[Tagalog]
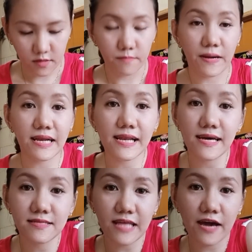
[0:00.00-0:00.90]
Para
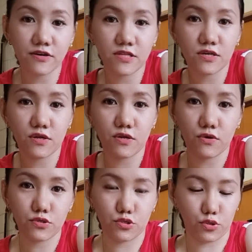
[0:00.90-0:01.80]
lang tayo
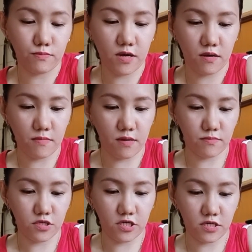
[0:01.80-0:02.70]
naglo-lotion, mga
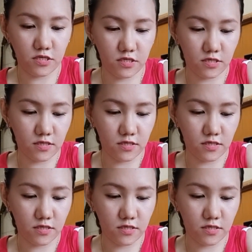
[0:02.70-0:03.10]
mamshies.